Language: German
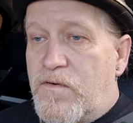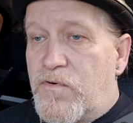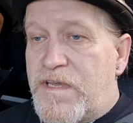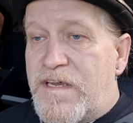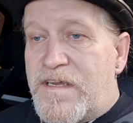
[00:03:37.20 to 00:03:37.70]

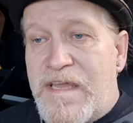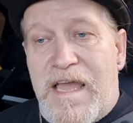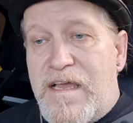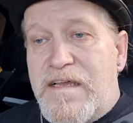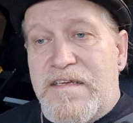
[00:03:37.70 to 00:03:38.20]
Oder
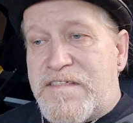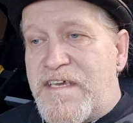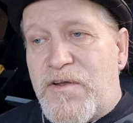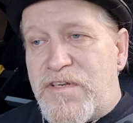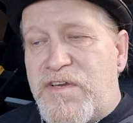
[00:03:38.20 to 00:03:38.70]
es
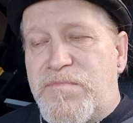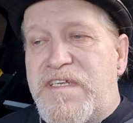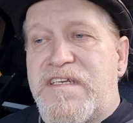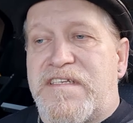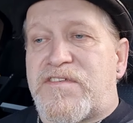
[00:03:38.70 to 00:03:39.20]
geht auch nicht um
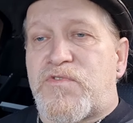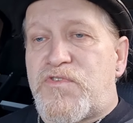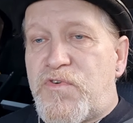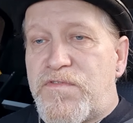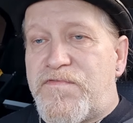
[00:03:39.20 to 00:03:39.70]
die
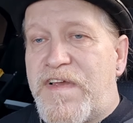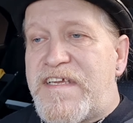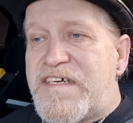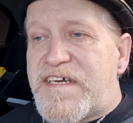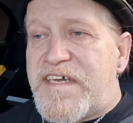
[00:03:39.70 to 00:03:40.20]
Diskussion,
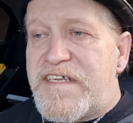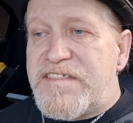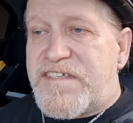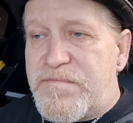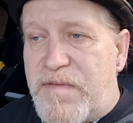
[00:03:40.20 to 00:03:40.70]
welche
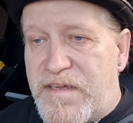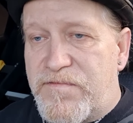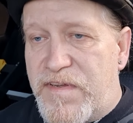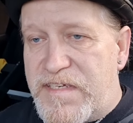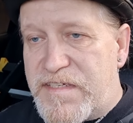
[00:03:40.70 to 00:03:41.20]
Regeln Sinn
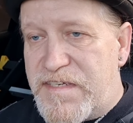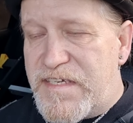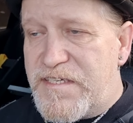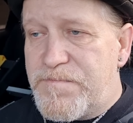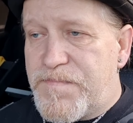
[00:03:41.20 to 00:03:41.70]
machen, welche
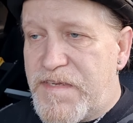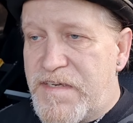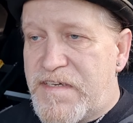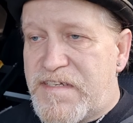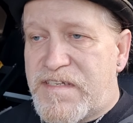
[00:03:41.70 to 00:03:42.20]
nicht.
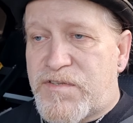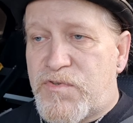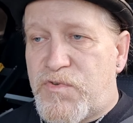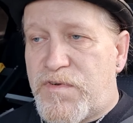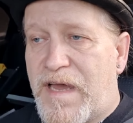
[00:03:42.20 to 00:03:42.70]
Äh, die
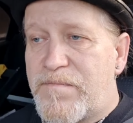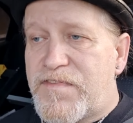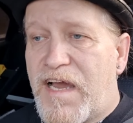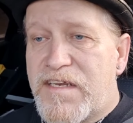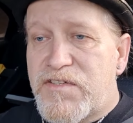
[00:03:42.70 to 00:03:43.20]
Diskussion haben
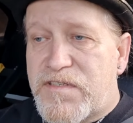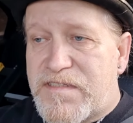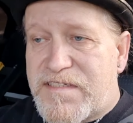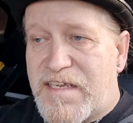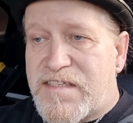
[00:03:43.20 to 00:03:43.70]
wir alle
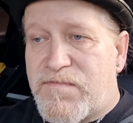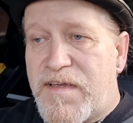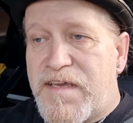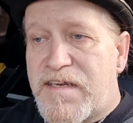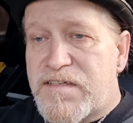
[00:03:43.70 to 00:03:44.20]
seit
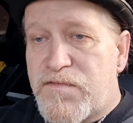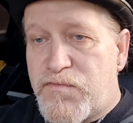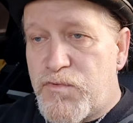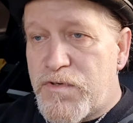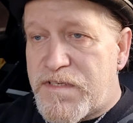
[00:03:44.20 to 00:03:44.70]
zwei Jahren
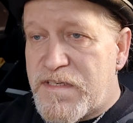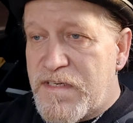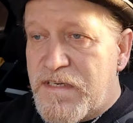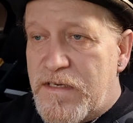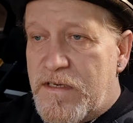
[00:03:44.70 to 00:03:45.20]
geführt.
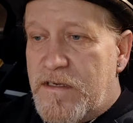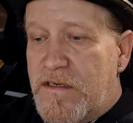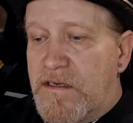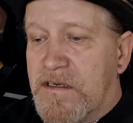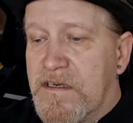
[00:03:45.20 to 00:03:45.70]

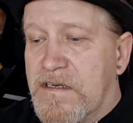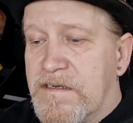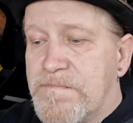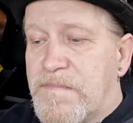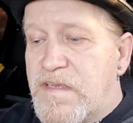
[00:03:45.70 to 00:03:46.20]

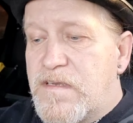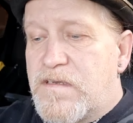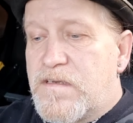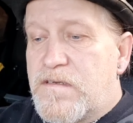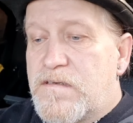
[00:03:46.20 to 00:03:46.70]
Äh,
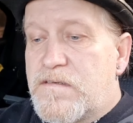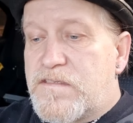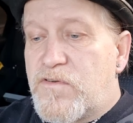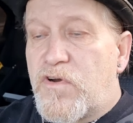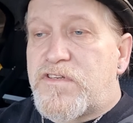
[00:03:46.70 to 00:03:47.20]

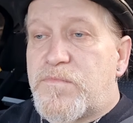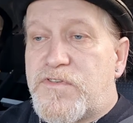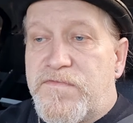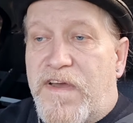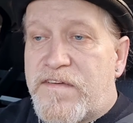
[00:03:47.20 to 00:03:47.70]
die Leute
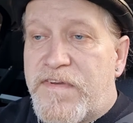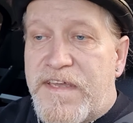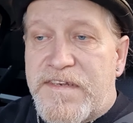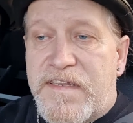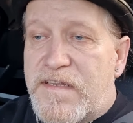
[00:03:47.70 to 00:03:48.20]
müssen wach
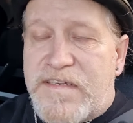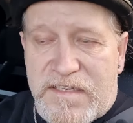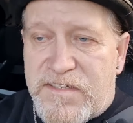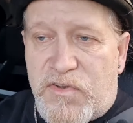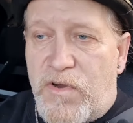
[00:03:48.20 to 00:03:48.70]
werden.
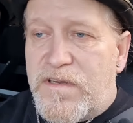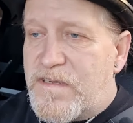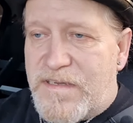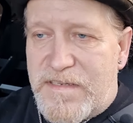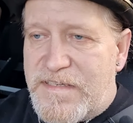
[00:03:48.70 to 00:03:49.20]
Das ist
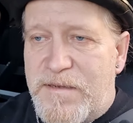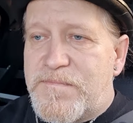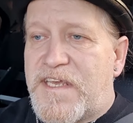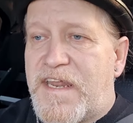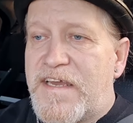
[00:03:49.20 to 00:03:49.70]

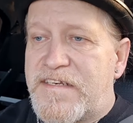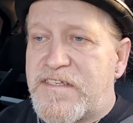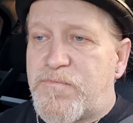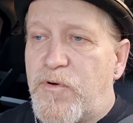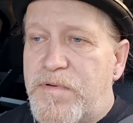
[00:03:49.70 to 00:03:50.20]
jedem sein
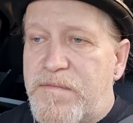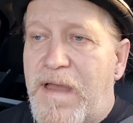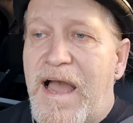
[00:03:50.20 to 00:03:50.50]
eigenes Problem.